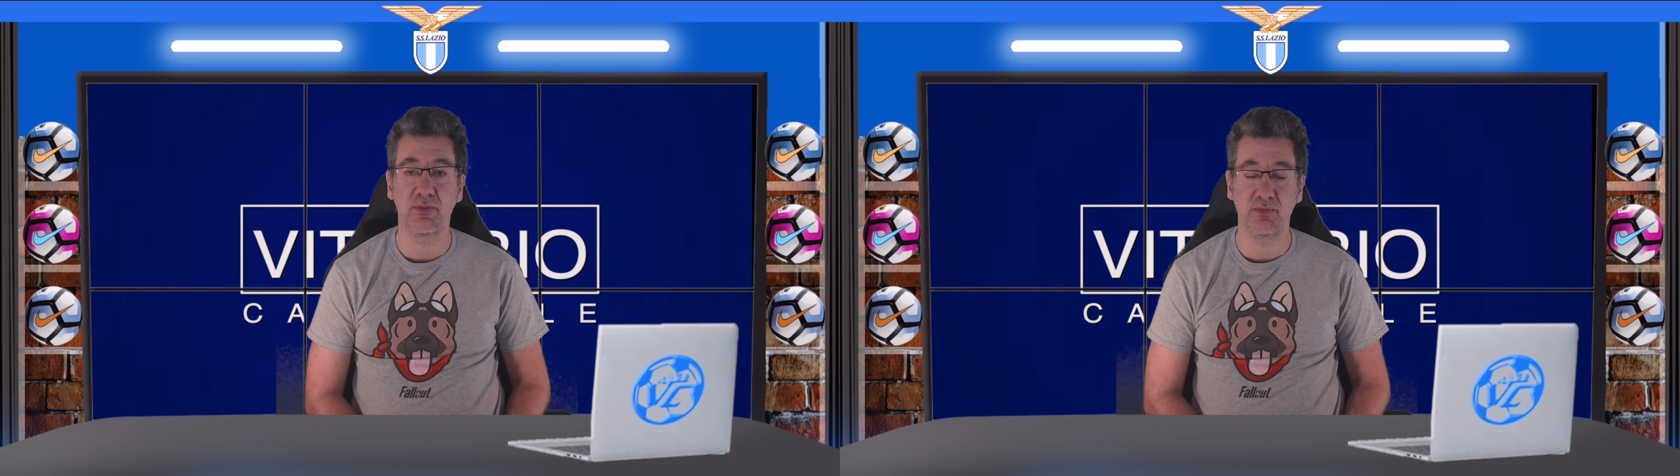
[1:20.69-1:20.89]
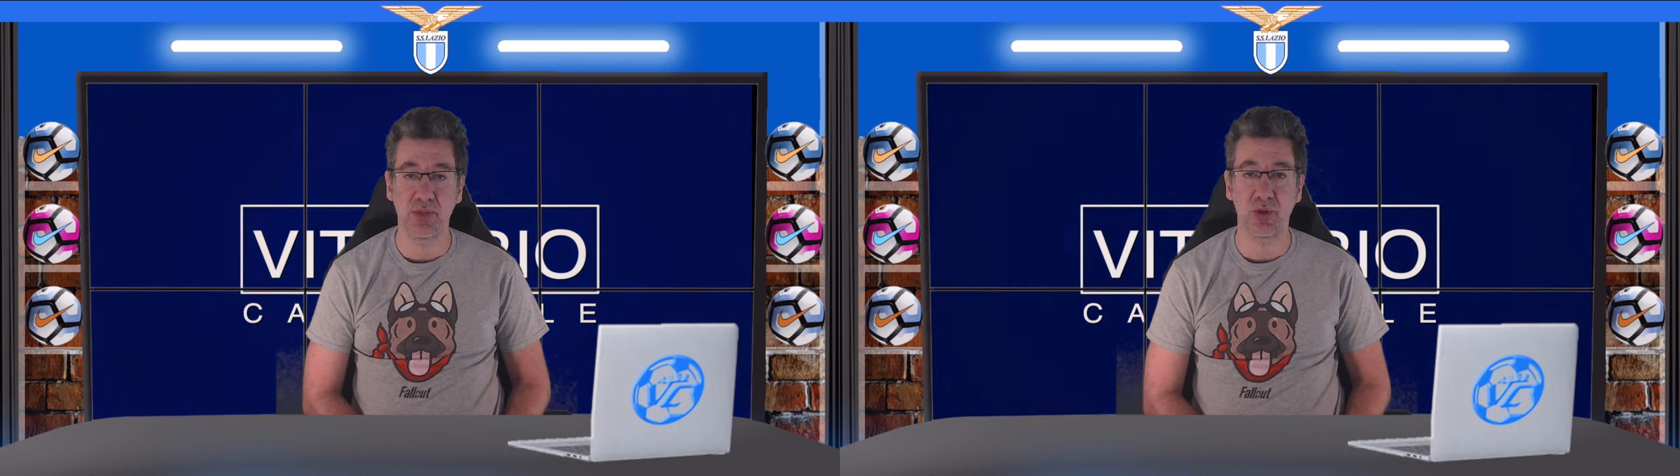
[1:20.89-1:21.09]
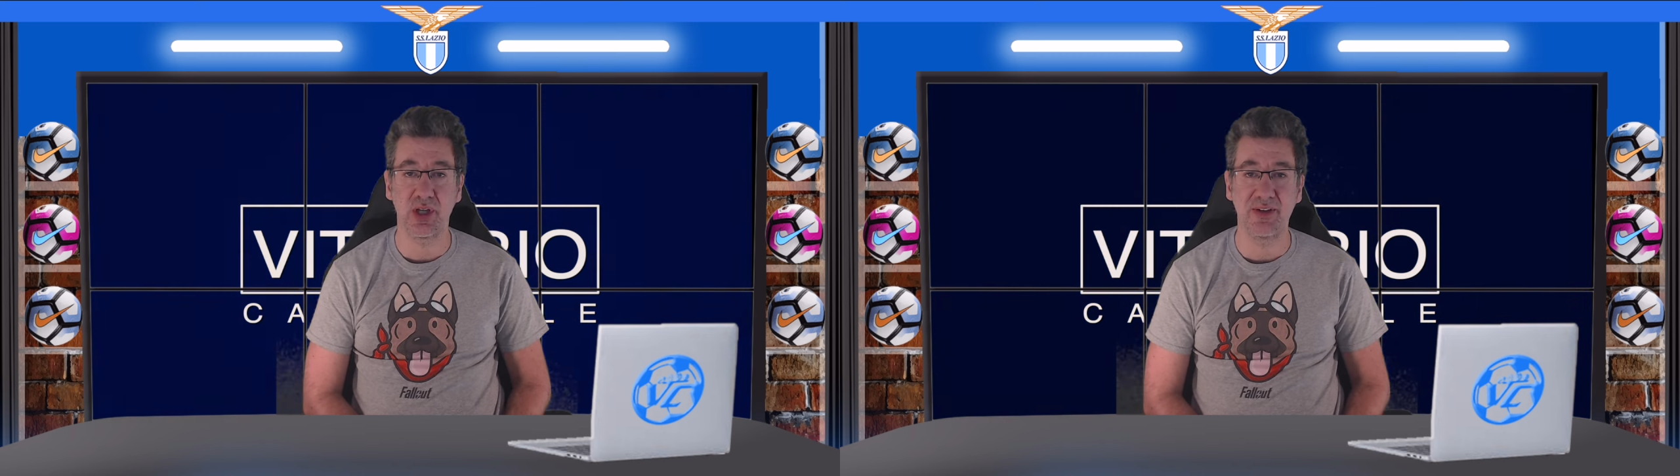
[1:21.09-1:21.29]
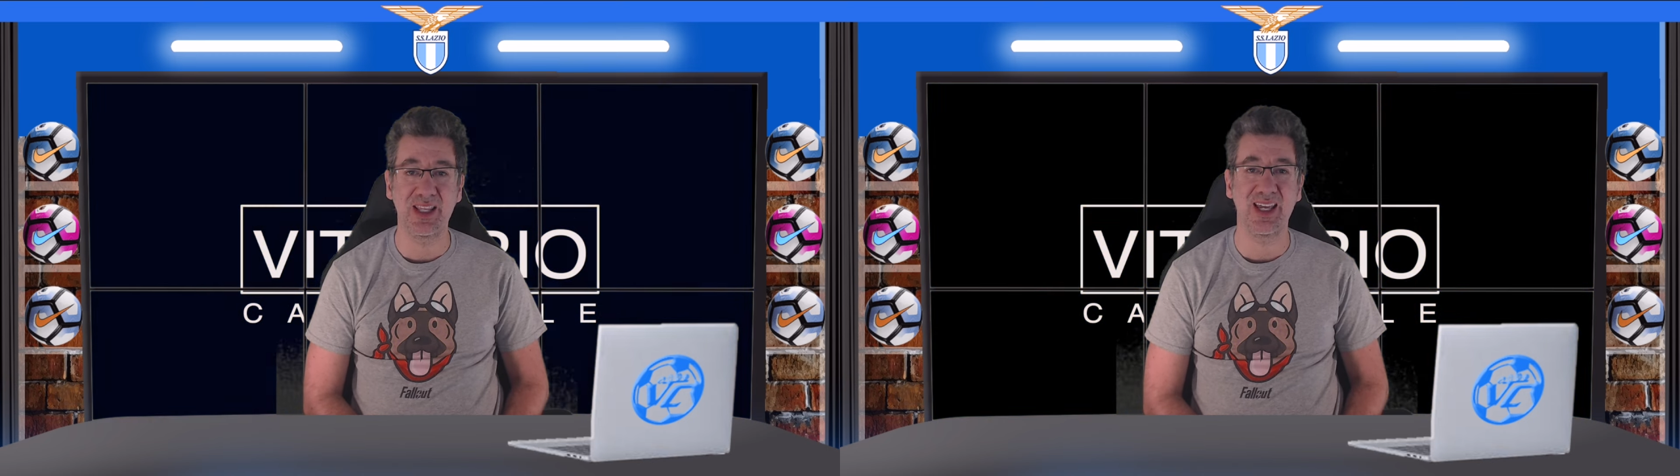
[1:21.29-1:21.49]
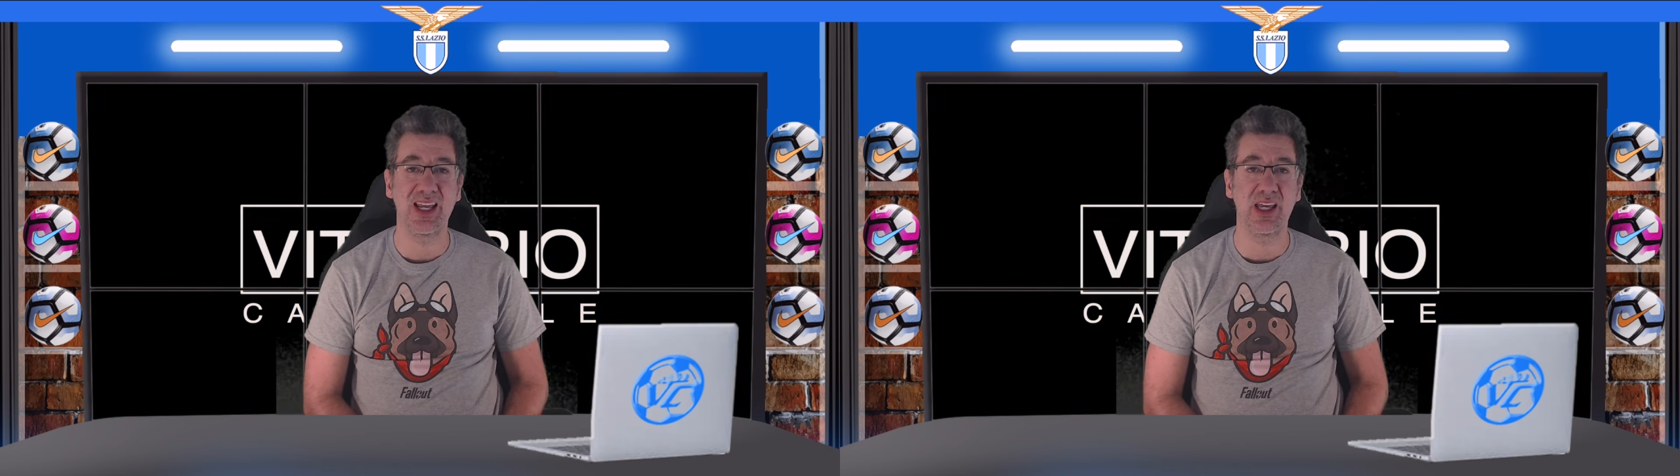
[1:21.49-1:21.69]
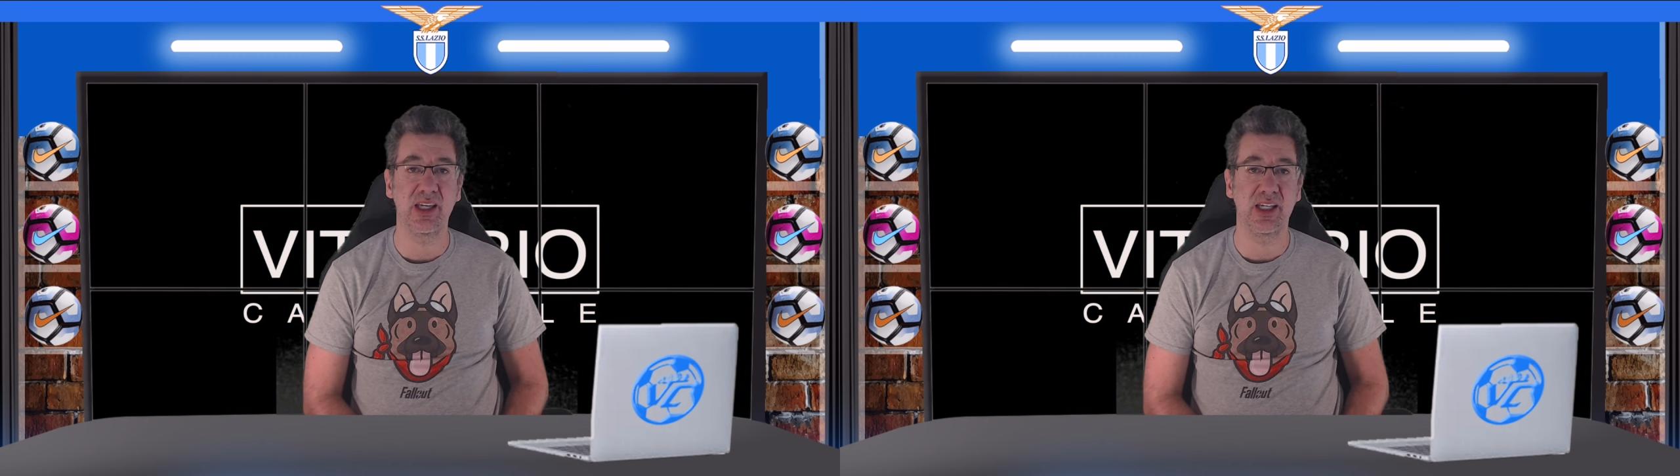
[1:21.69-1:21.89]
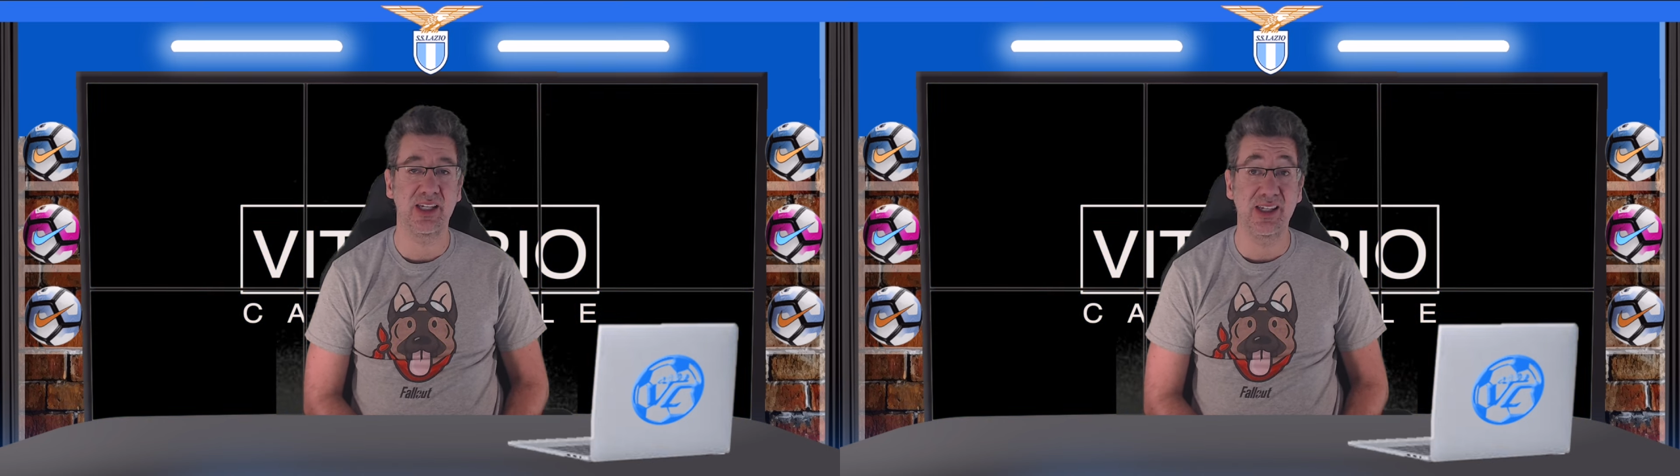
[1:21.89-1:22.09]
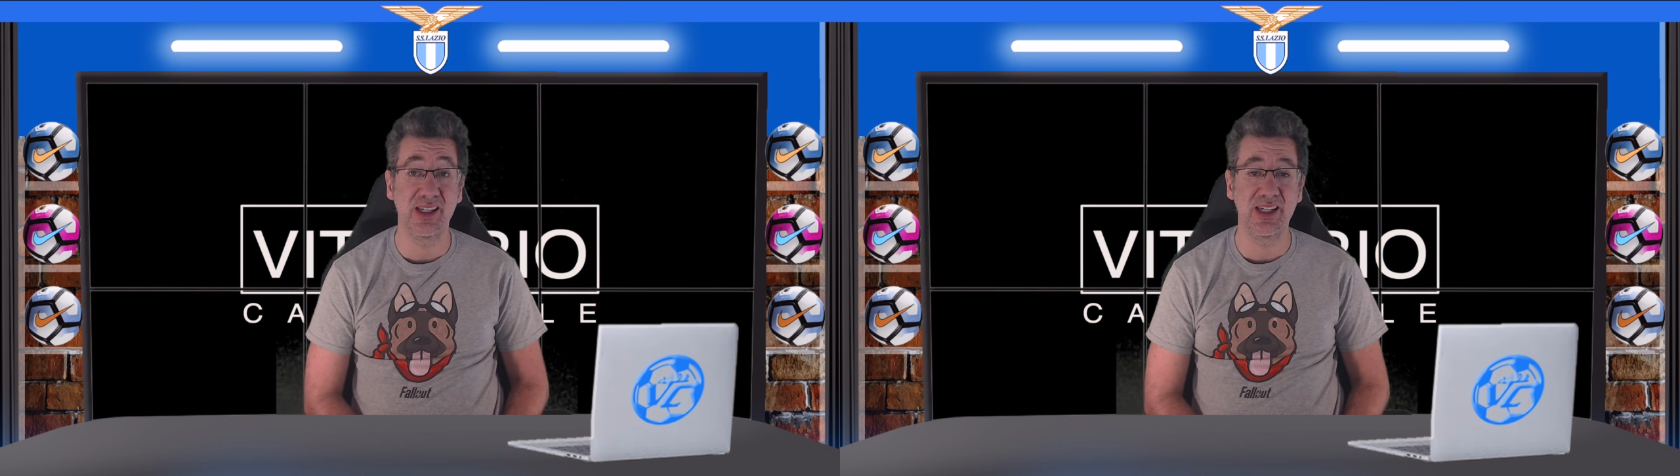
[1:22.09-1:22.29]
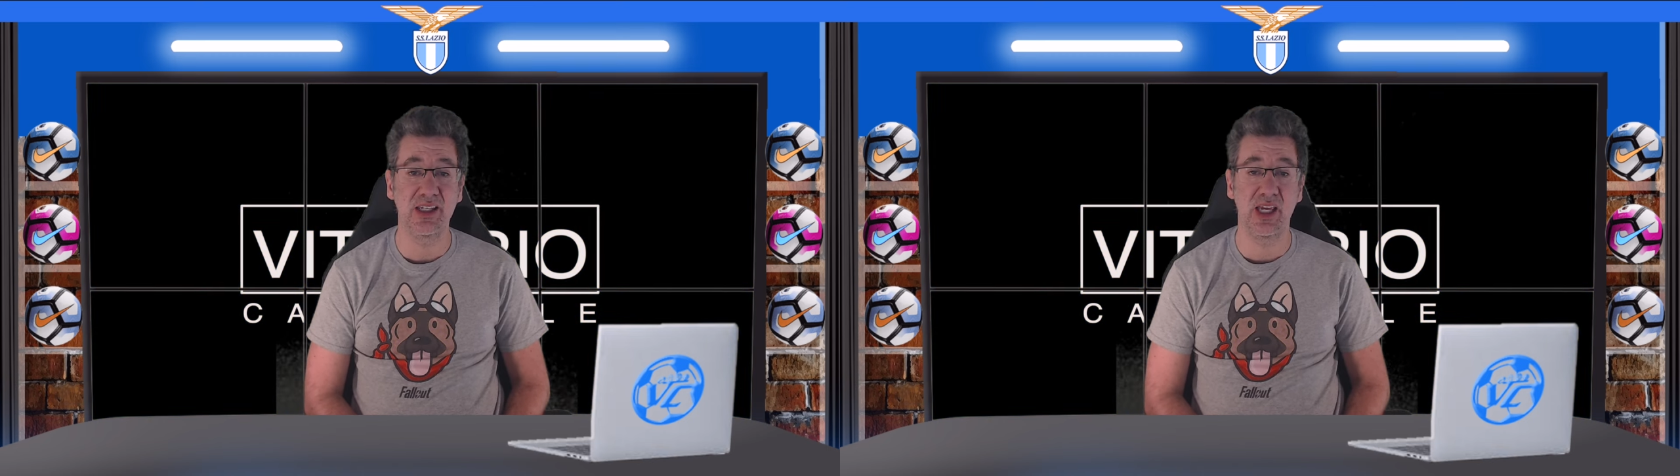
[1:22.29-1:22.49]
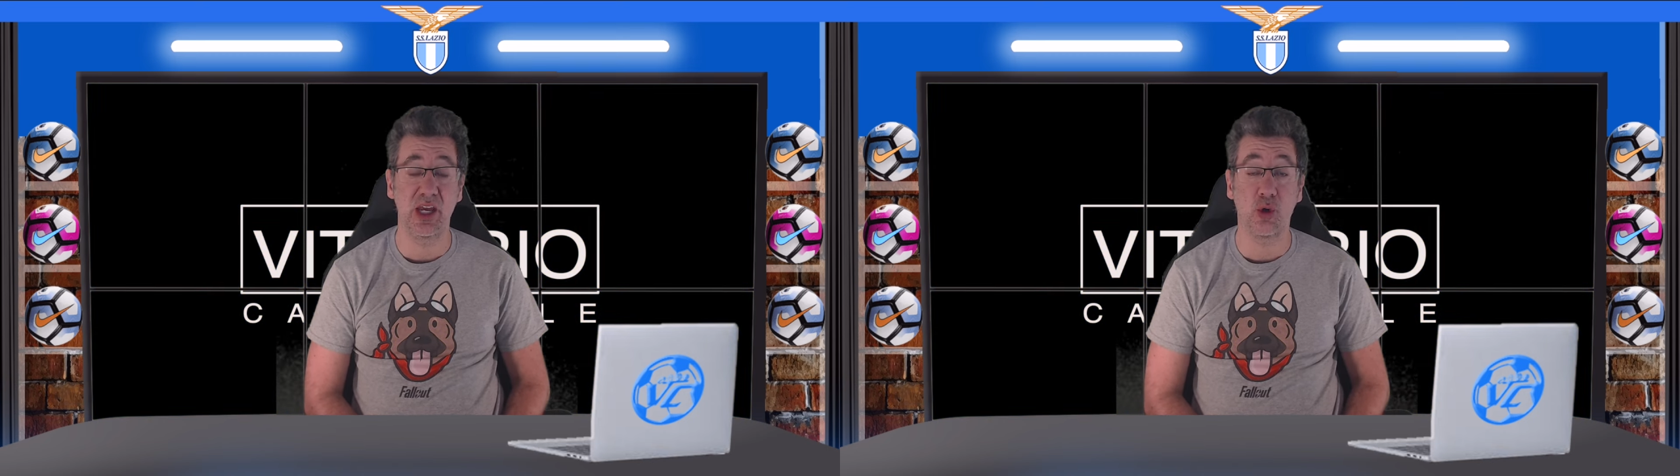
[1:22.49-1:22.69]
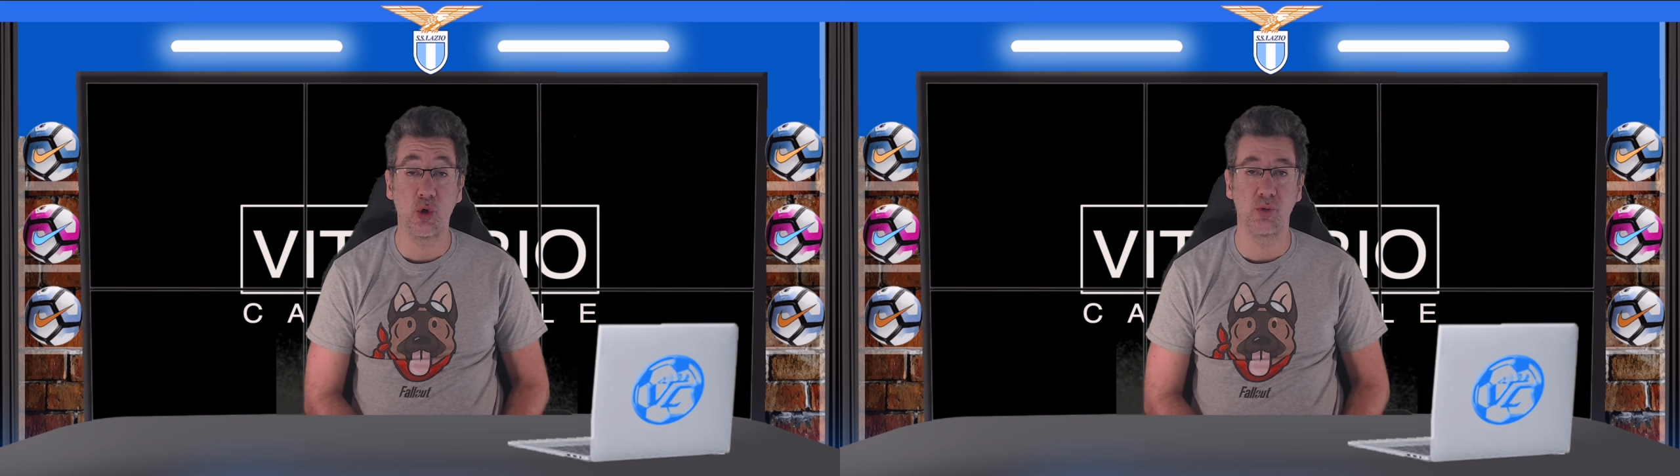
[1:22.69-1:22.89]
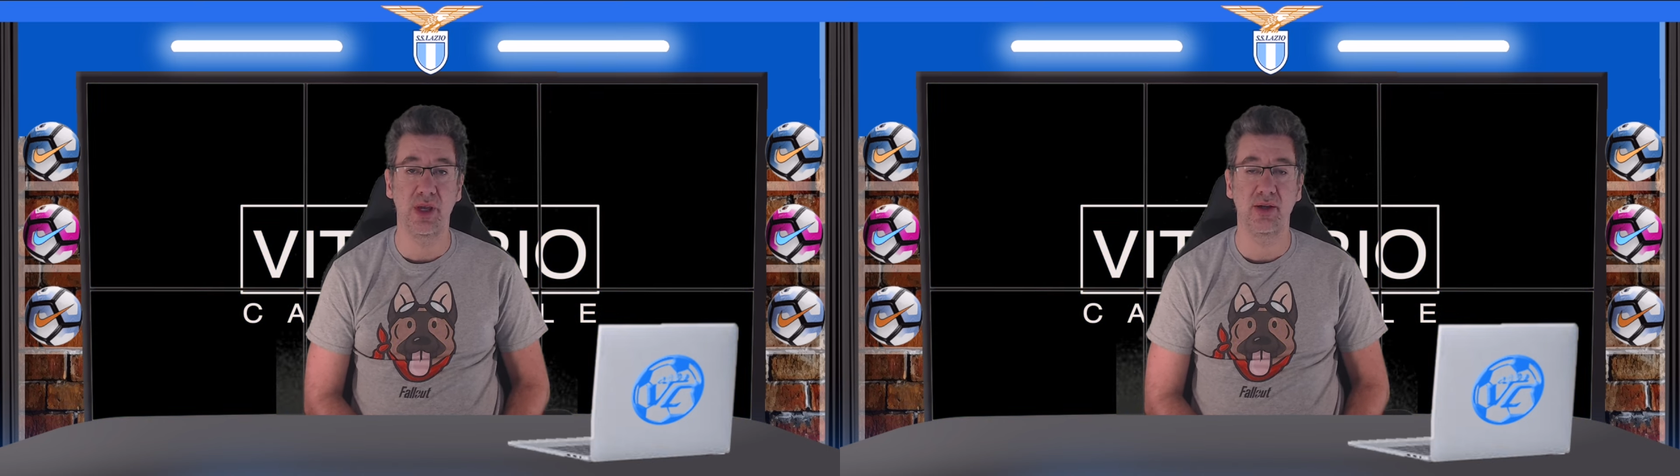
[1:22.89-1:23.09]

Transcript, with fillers: bisogna vedere chi e come